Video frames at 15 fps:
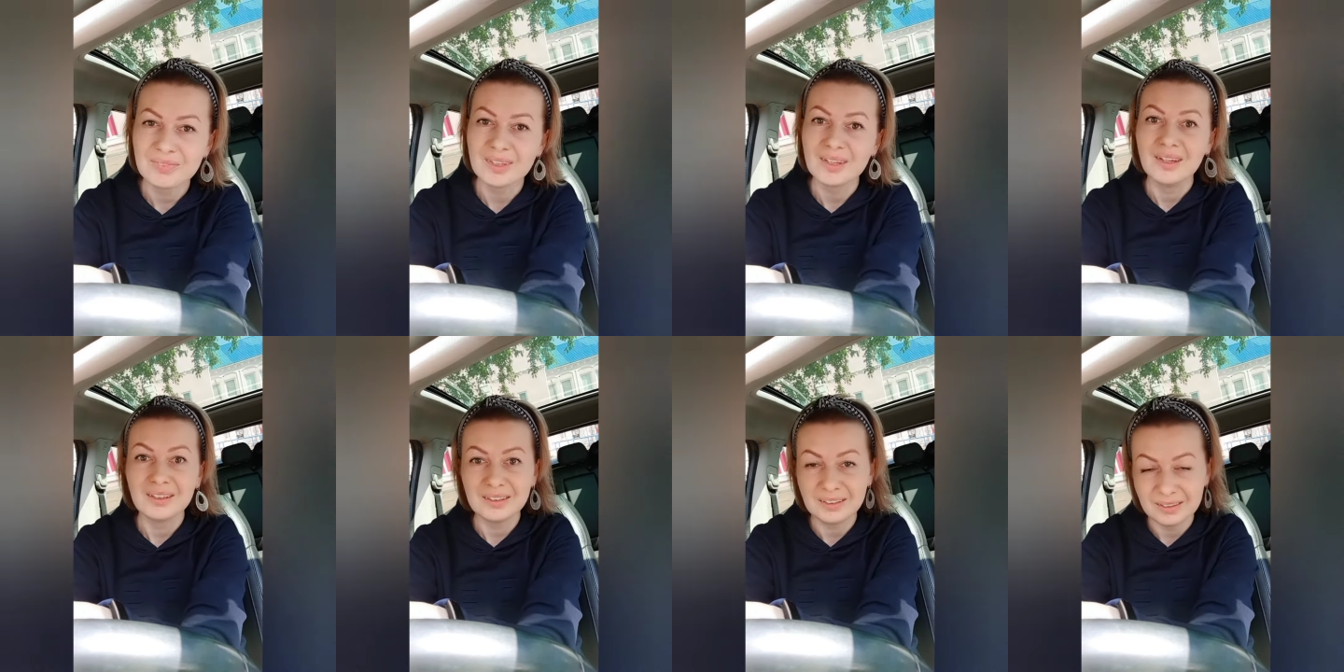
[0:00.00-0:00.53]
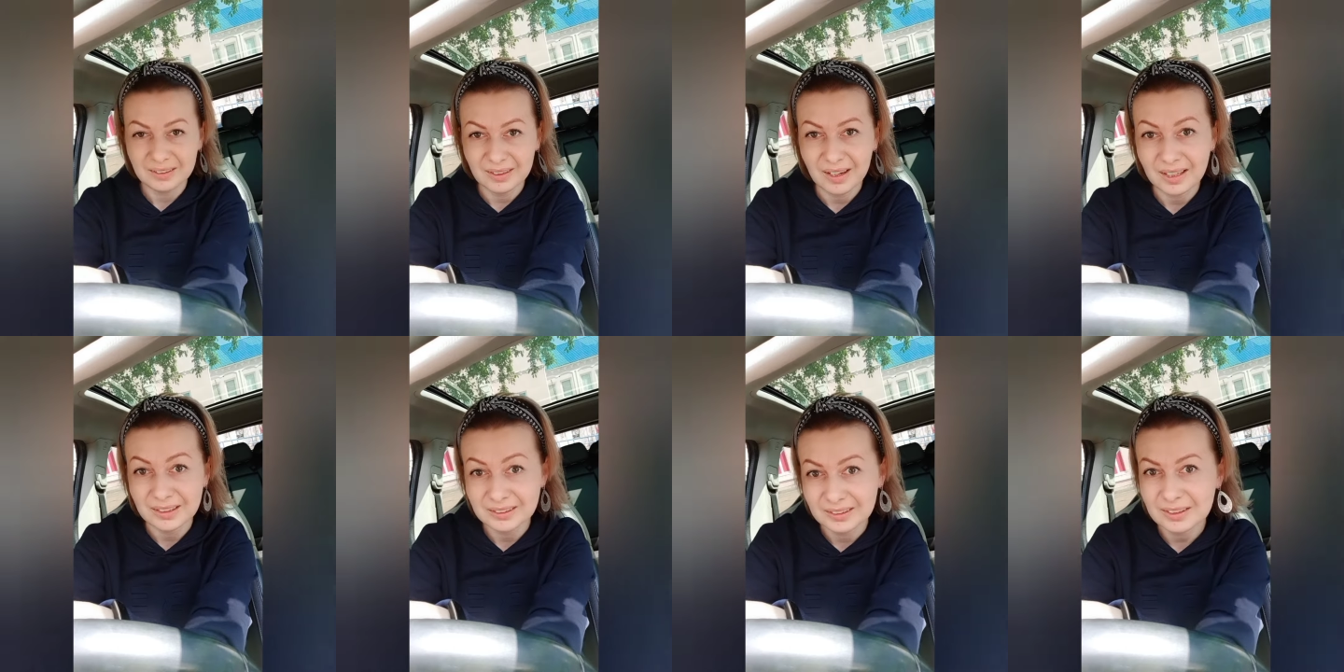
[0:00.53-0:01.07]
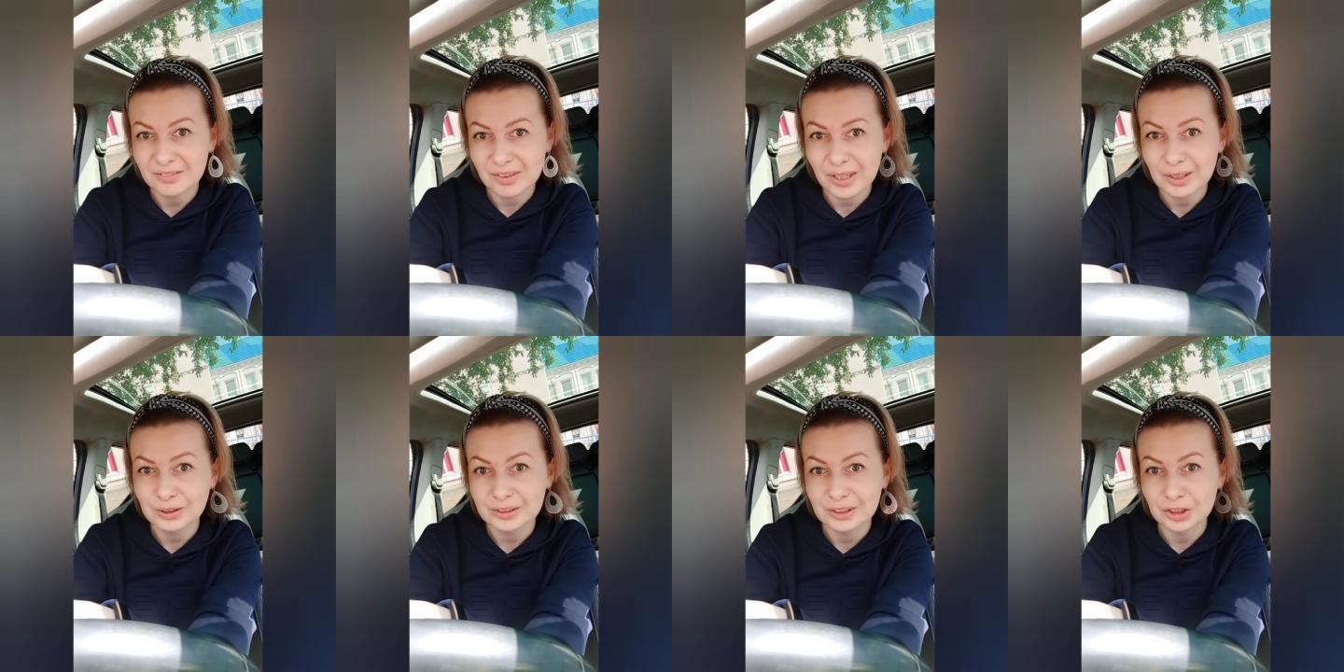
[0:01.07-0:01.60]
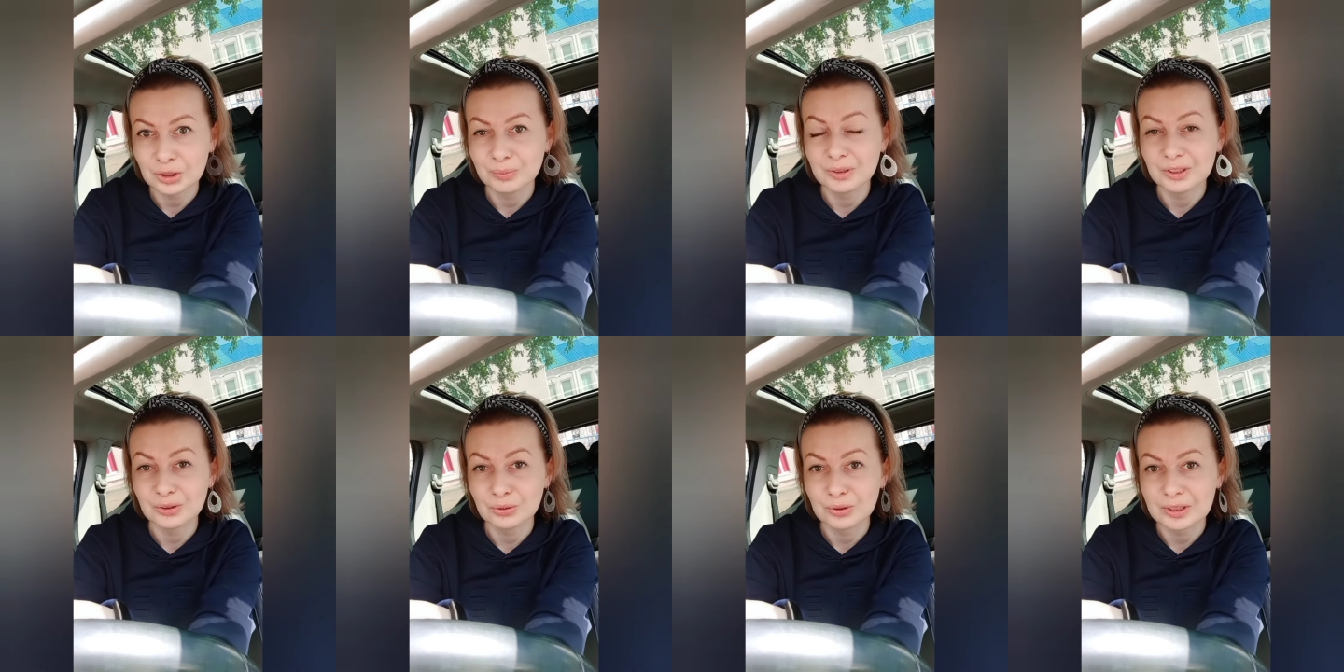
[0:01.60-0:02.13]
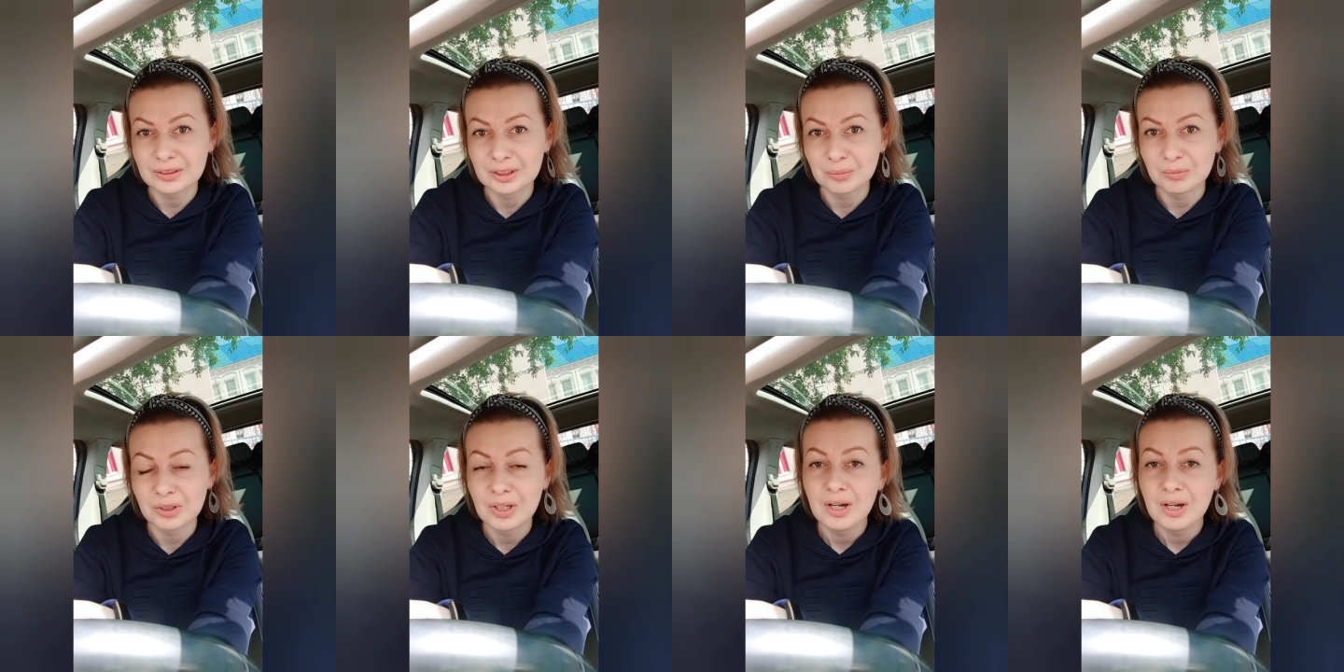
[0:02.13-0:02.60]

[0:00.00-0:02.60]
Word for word: И они являются нашими конкурентами.